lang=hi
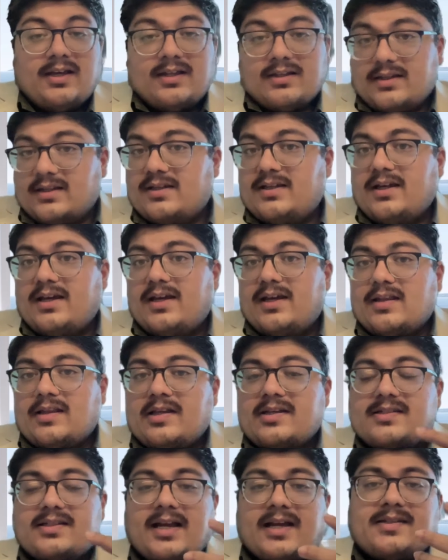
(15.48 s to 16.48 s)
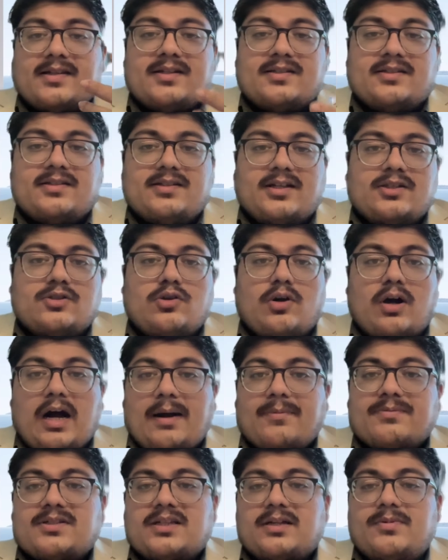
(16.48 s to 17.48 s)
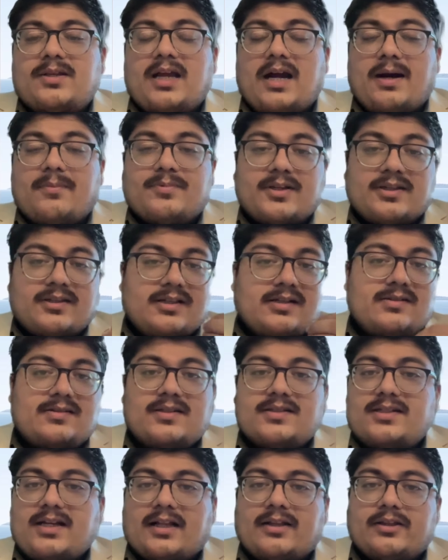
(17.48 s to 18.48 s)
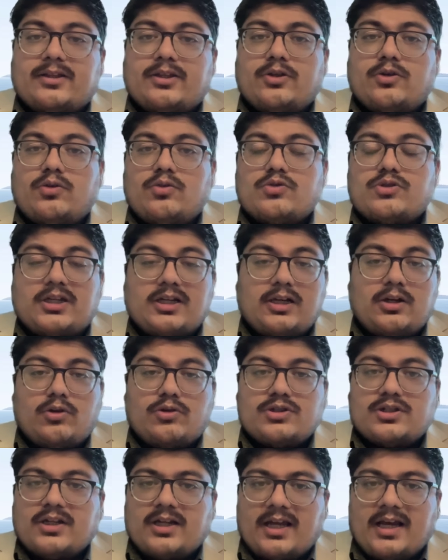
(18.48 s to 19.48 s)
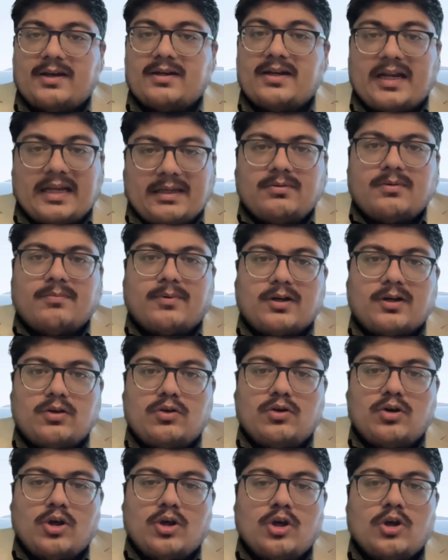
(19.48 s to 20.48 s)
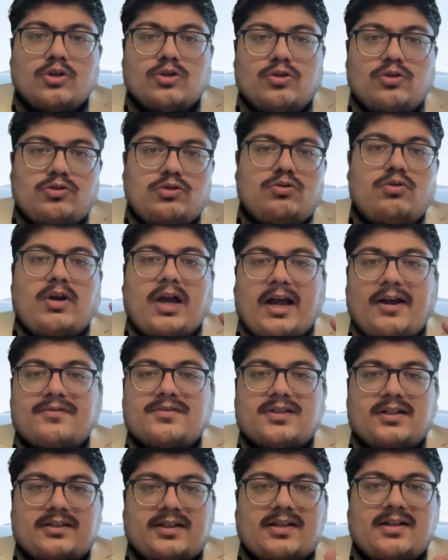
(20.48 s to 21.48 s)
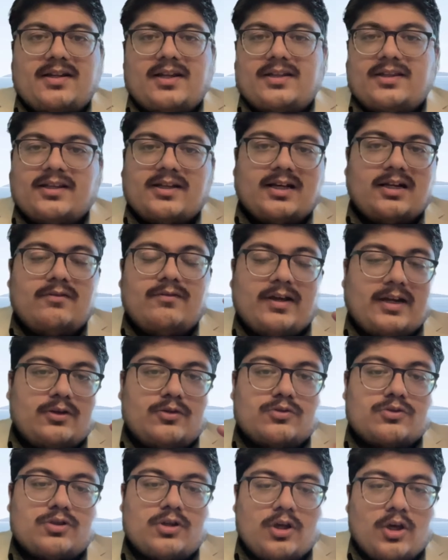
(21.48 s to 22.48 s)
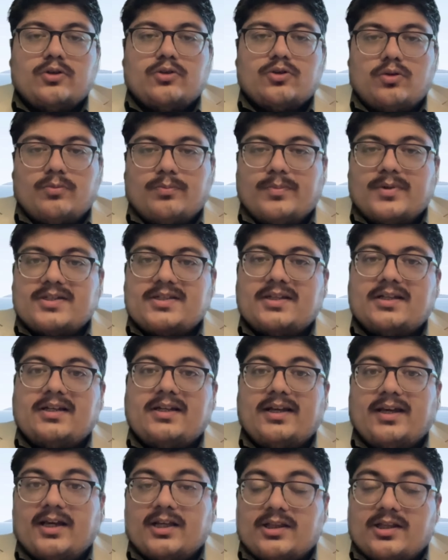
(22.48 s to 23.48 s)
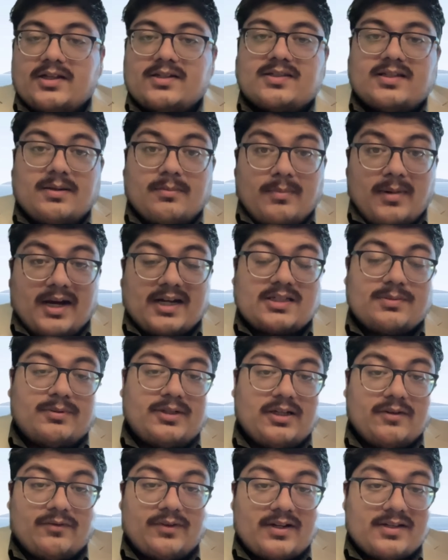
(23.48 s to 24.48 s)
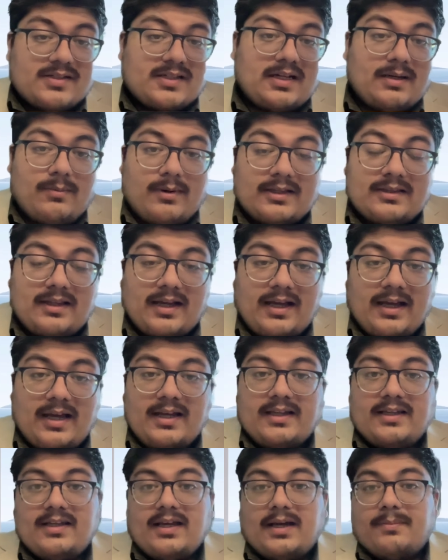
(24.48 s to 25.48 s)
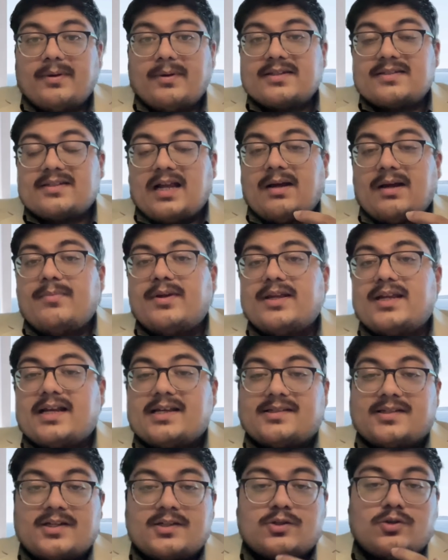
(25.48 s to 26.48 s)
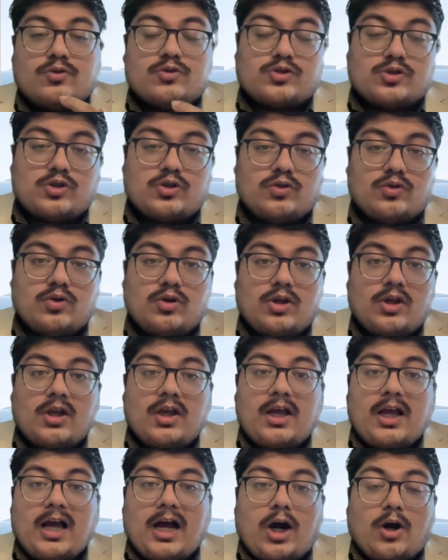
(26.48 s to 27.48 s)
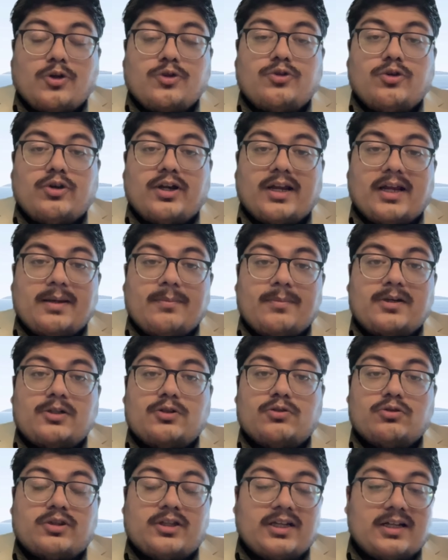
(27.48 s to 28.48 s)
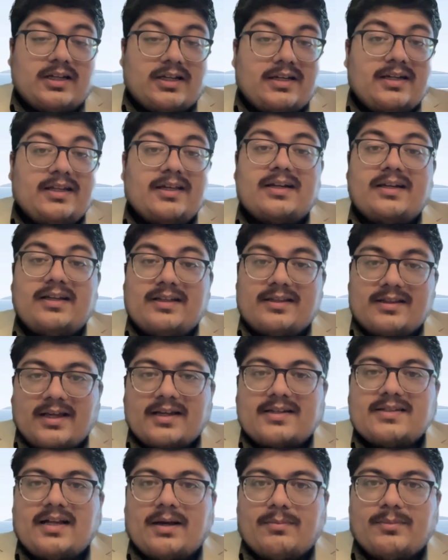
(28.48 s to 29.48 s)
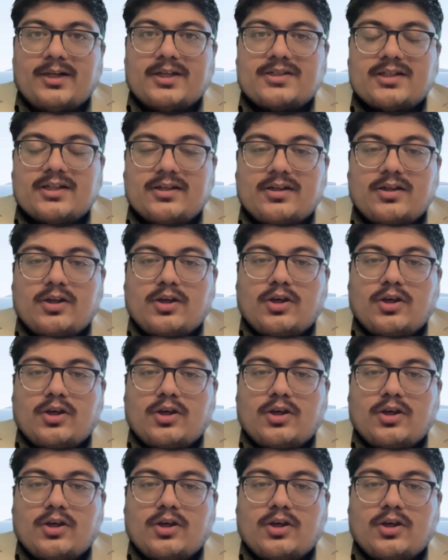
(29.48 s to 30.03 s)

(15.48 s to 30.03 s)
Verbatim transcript: देखिए एथिक्स ऐसा चीज़ है जो आप सभी अपने दिल से जानते हो उसके लिए कुछ नया नहीं भी पढ़ो तो यू हैव सर्टन एथिकल वैल्यूज़ तो बेसिकली एथिक्स के मार्क्स में डिफरेंस कब आता है कि आप एग्जाम में कैसे सोचते हो हाउ यू आर एबल टू थिंक क्लियरली इन द एग्जामिनेशन